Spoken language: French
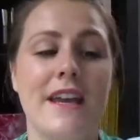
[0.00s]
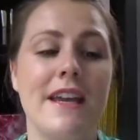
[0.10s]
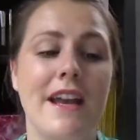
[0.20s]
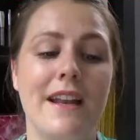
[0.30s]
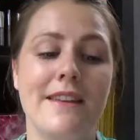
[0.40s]

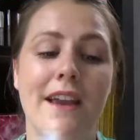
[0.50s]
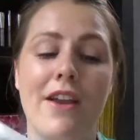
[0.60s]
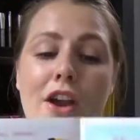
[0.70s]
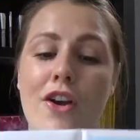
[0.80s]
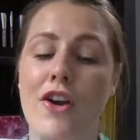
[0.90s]
Et à
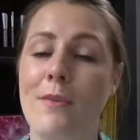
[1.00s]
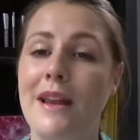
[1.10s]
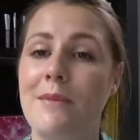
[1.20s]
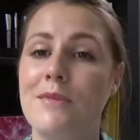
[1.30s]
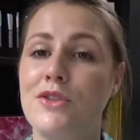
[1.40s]
l'intérieur,
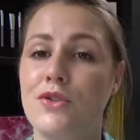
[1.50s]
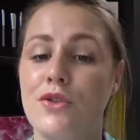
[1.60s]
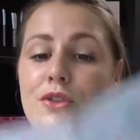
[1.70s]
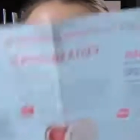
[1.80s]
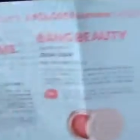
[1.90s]
comme à
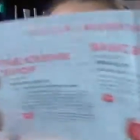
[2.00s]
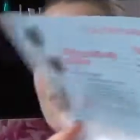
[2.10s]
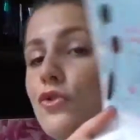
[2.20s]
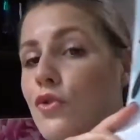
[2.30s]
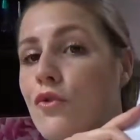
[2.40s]
l'habitude, il
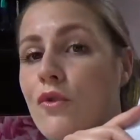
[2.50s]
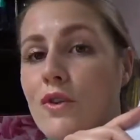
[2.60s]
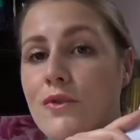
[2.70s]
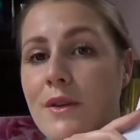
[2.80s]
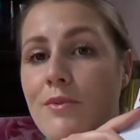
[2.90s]
se trouve
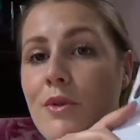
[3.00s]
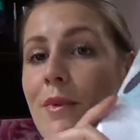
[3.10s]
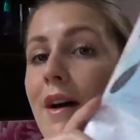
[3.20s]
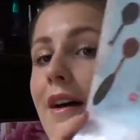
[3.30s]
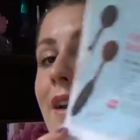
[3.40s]
euh, tout
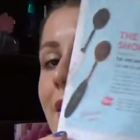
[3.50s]
simplement